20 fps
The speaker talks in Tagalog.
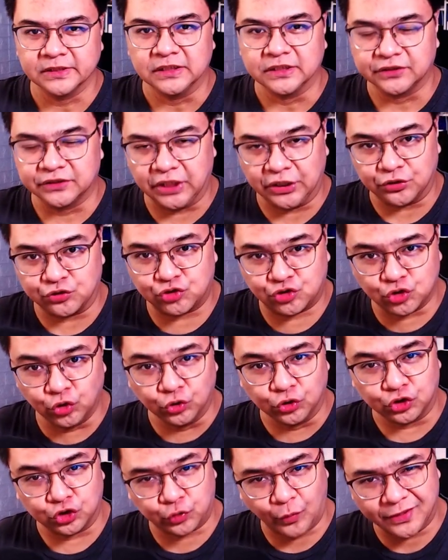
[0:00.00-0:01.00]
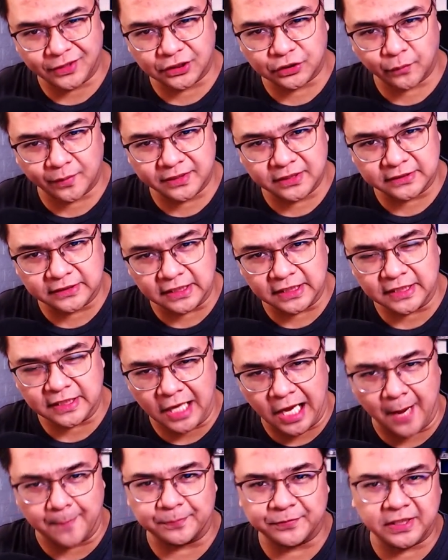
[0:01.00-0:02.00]
The June
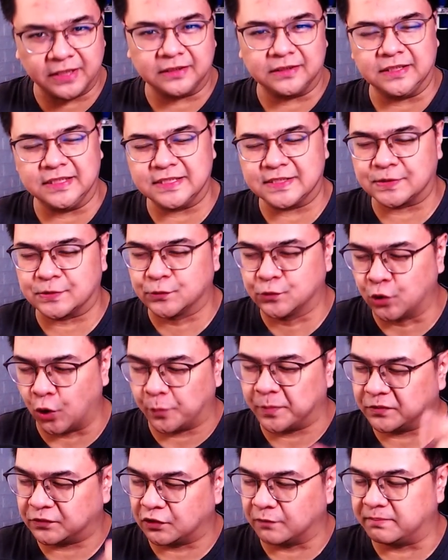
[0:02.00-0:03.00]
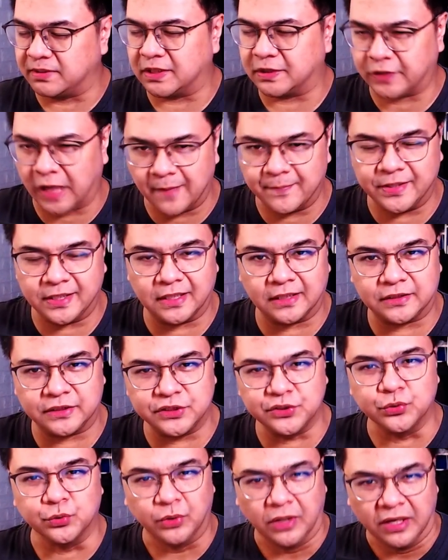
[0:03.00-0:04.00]
2023 update is going to be coming at you